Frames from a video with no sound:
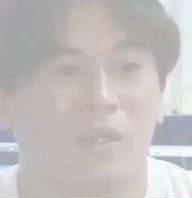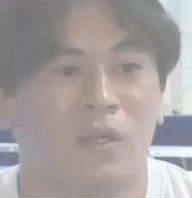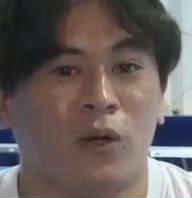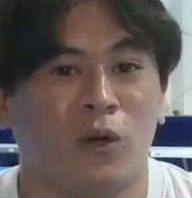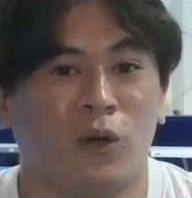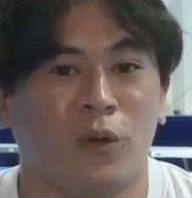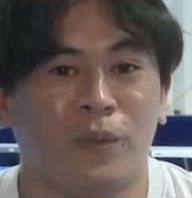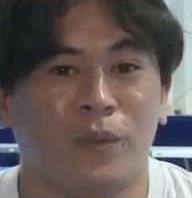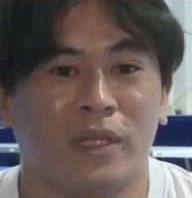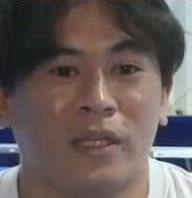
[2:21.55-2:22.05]

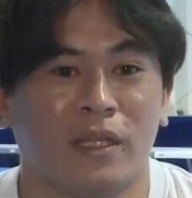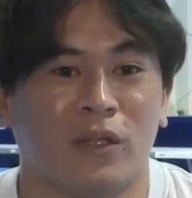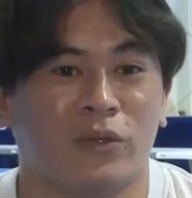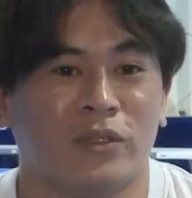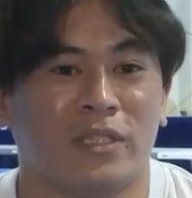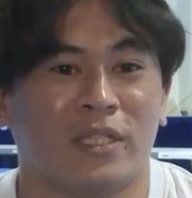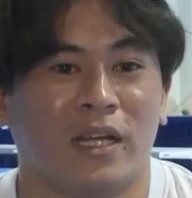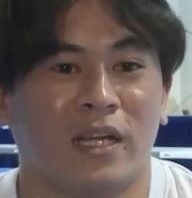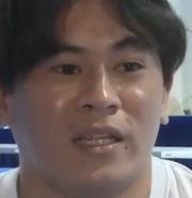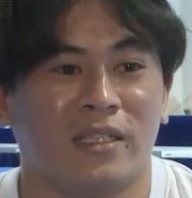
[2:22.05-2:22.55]
Ang comment
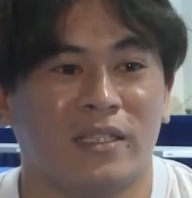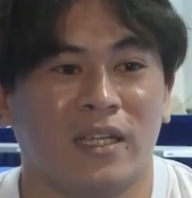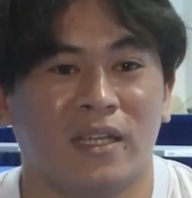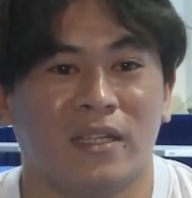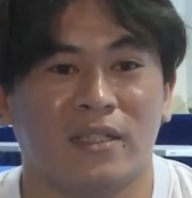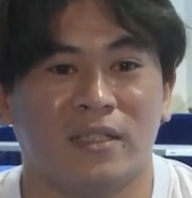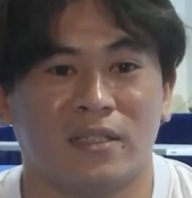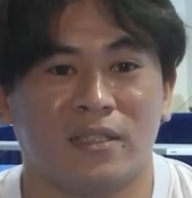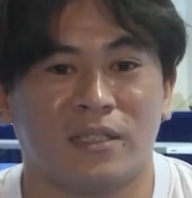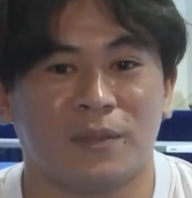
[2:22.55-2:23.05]
ko sa kanya
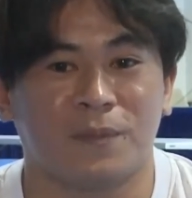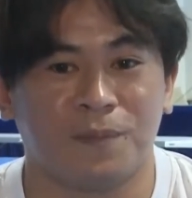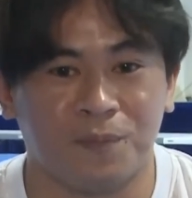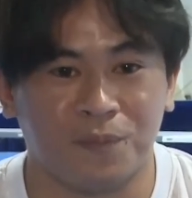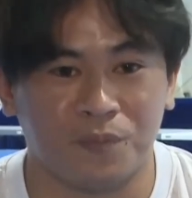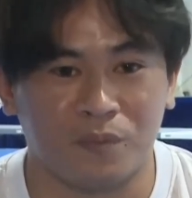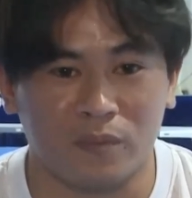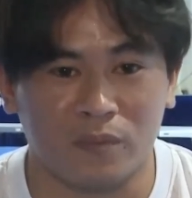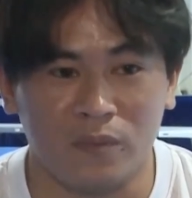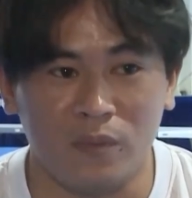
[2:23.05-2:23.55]
is,
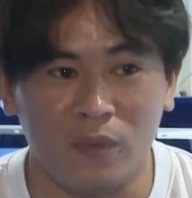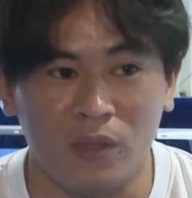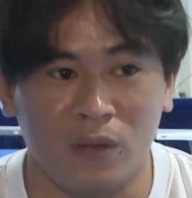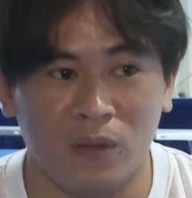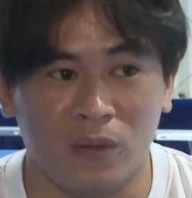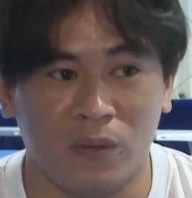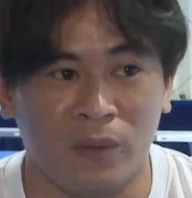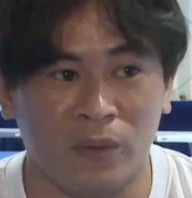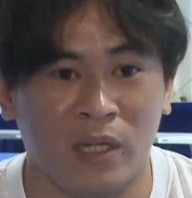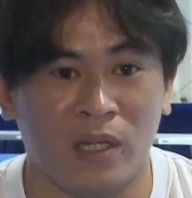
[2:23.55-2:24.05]

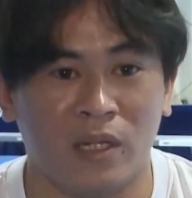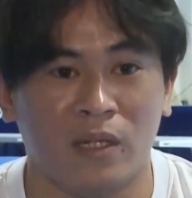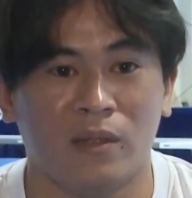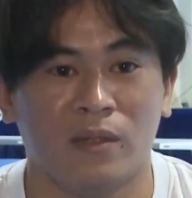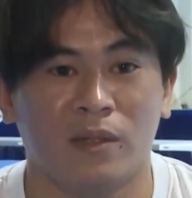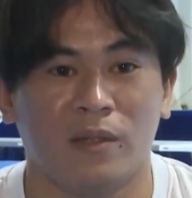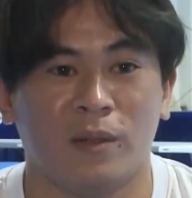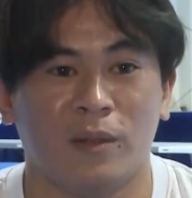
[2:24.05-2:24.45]
well,